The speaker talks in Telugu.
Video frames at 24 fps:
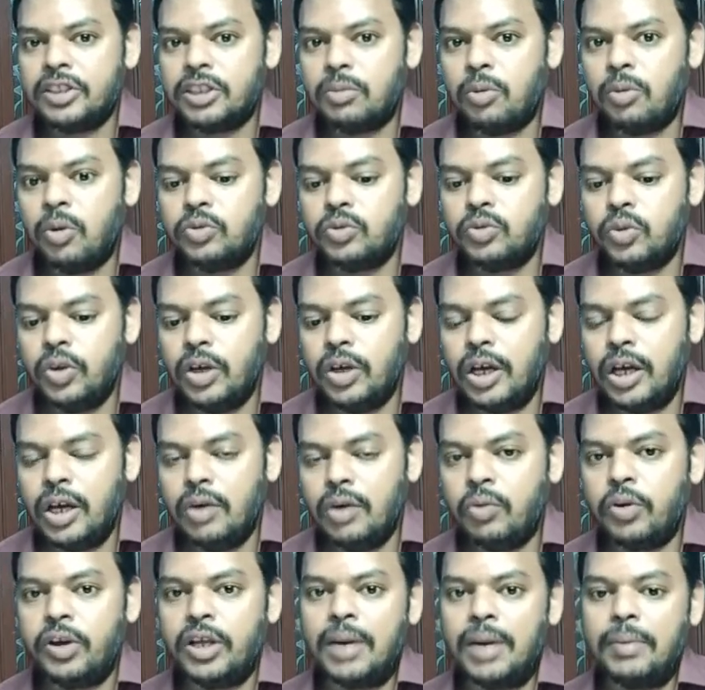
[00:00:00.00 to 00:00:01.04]
అవుతూనే
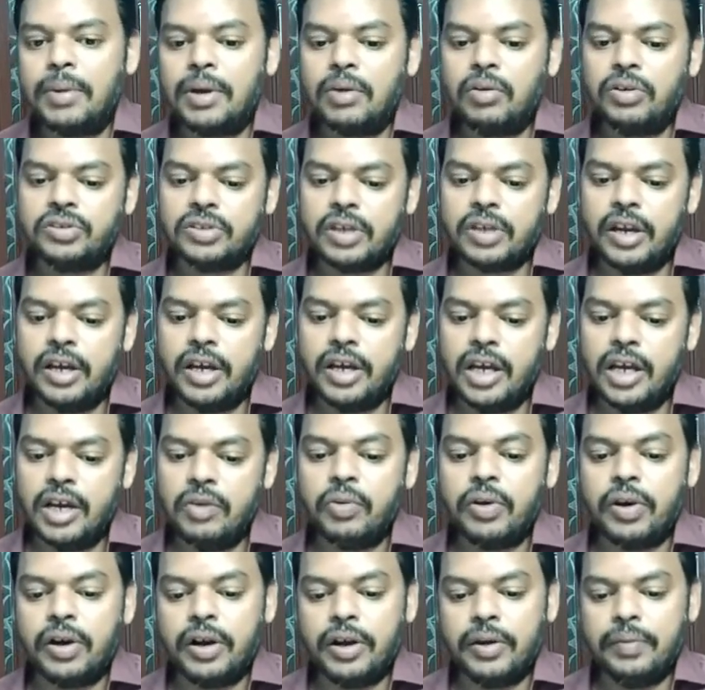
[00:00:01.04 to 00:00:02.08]
ఉంటాయి అనమాట వస్తానే
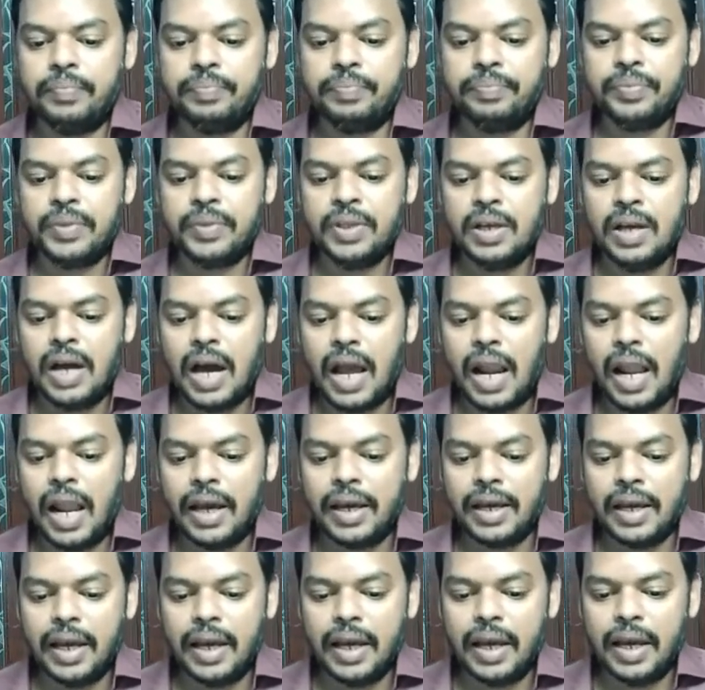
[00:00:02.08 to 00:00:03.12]
ఉంటున్నాయి అలాగే
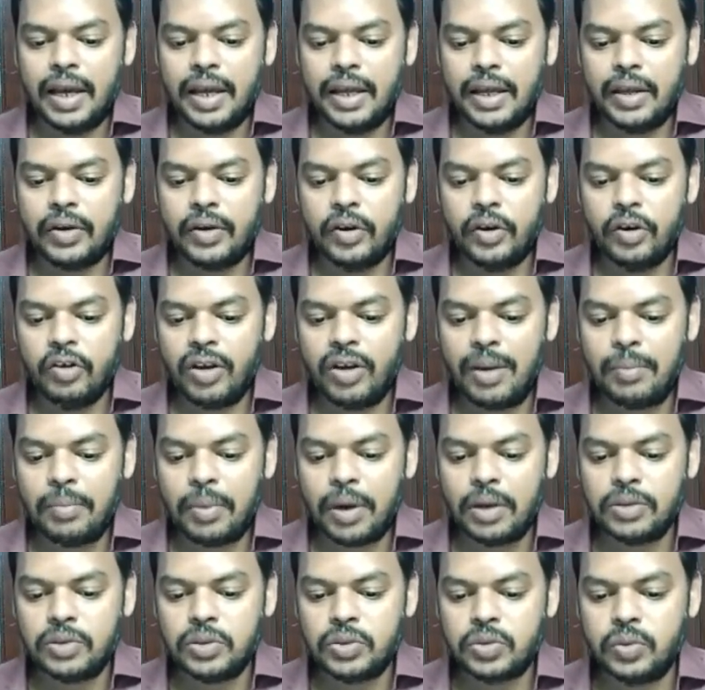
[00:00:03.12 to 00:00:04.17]
ఈ రెండవ నెంబర్లో
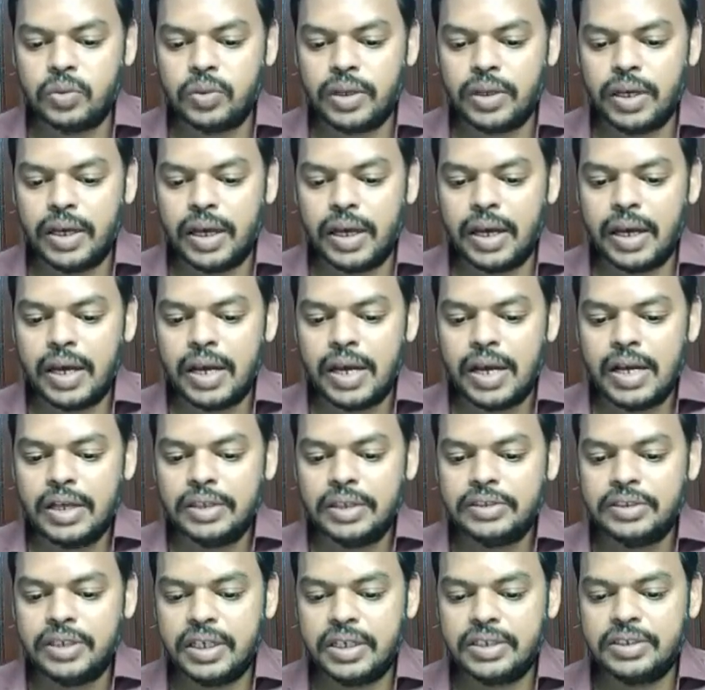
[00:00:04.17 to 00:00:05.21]
చూసుకుంటే
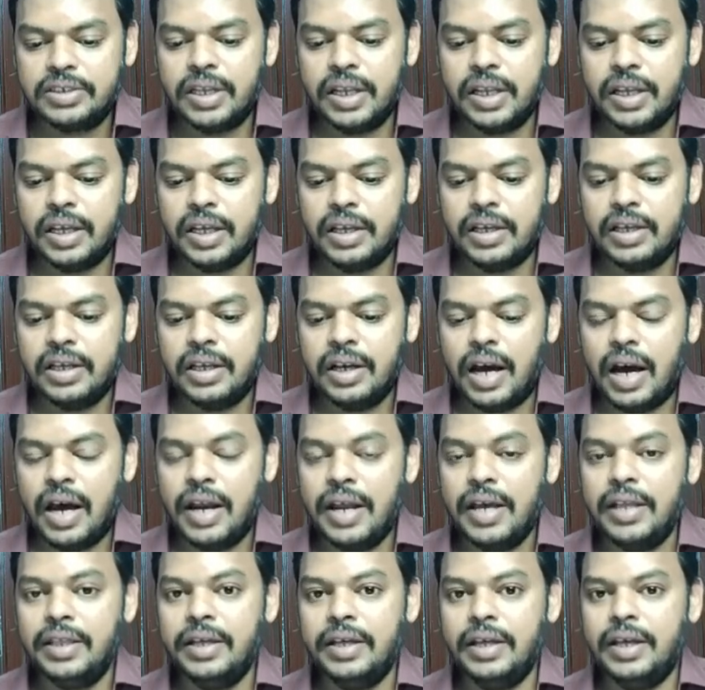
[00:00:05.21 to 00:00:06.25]
సిక్స్ త్రీ
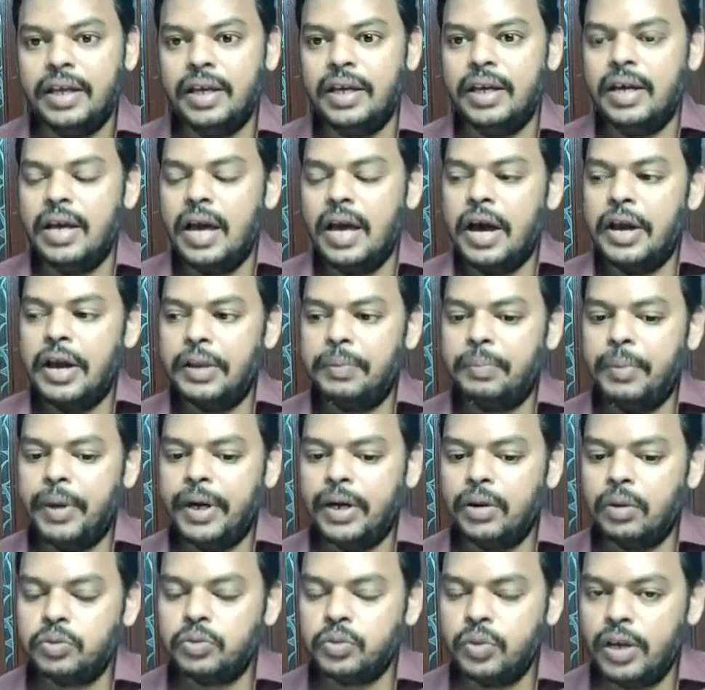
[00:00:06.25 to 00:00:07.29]
అనేది రిపీట్
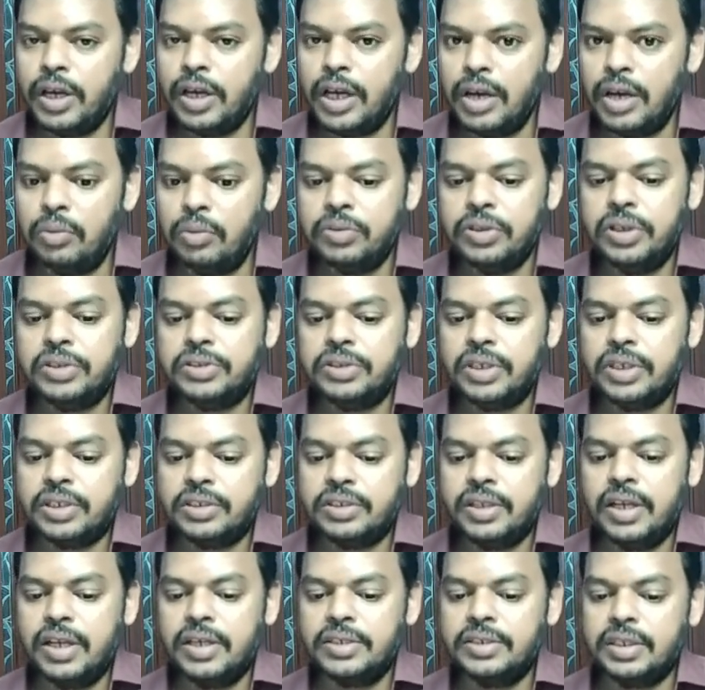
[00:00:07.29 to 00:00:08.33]
అవుతూనే ఉంది సిక్స్
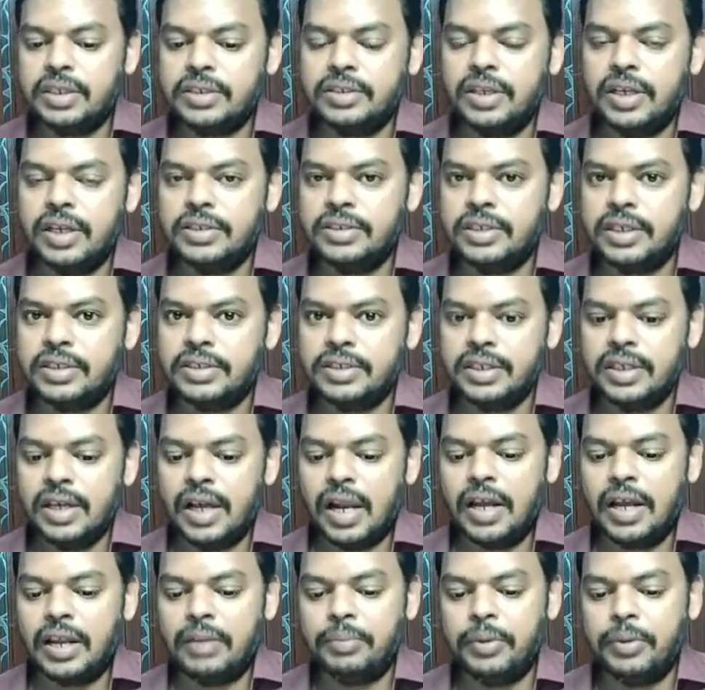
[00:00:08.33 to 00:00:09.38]
త్రీ సిక్స్ త్రీ సిక్స్ త్రీ అలా
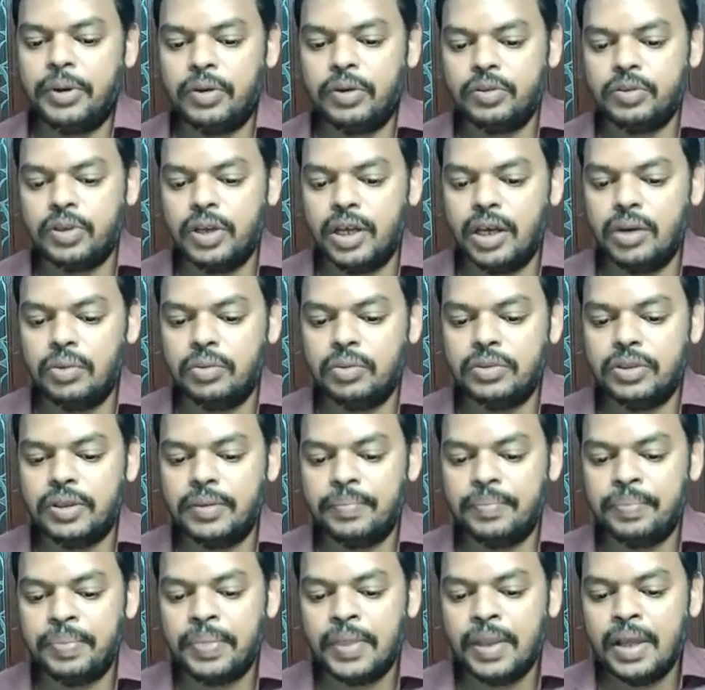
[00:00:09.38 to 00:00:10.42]
రిపీట్ అవుతూనే ఉంది
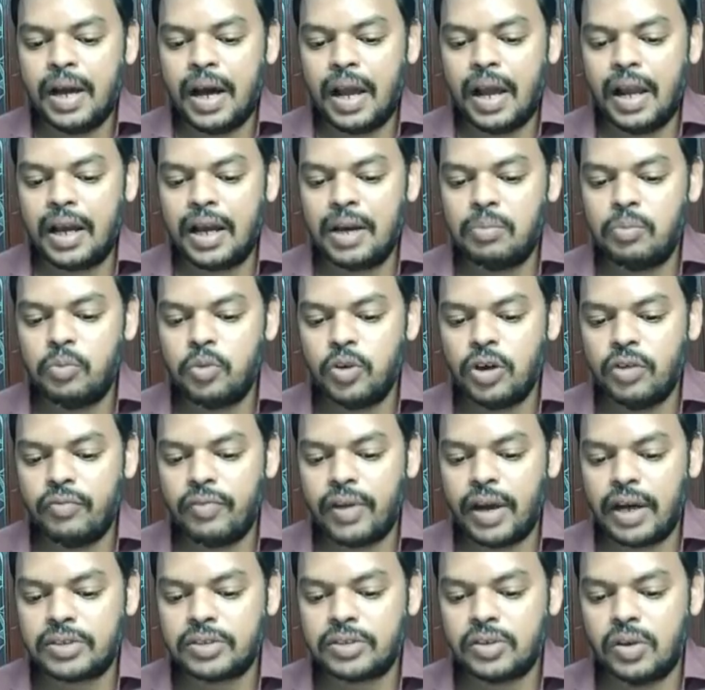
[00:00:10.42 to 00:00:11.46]
అలాగే మూడో
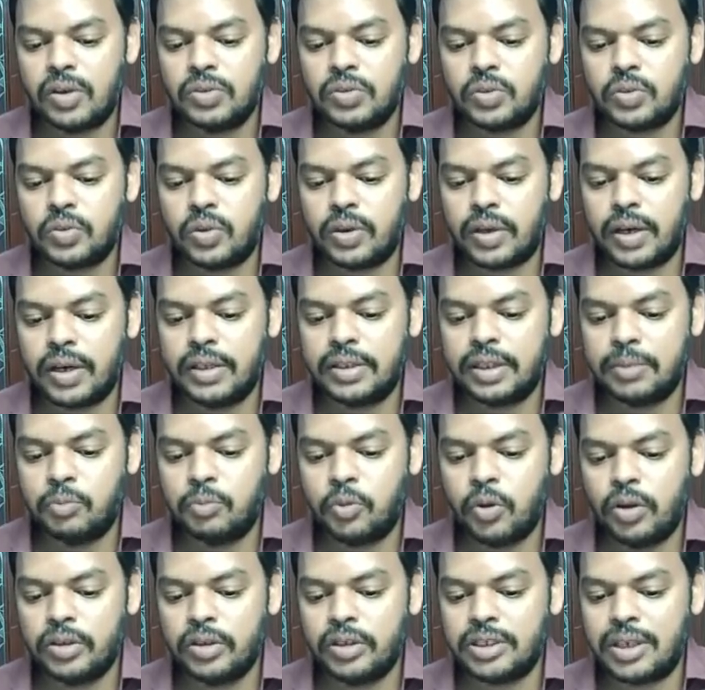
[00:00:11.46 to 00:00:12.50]
ఫ్రాక్షన్లో చూసుకున్నట్లయితే మూడో
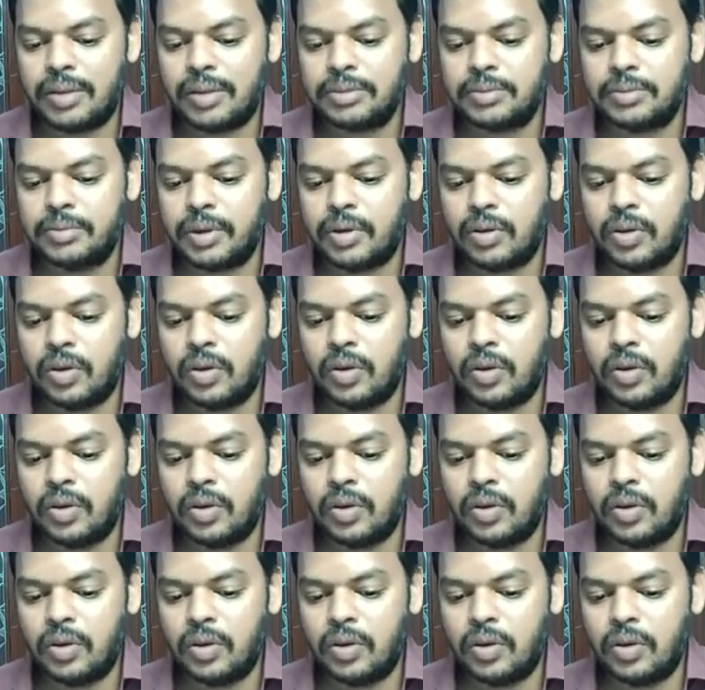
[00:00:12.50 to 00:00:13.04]
దశాంశ గణంలో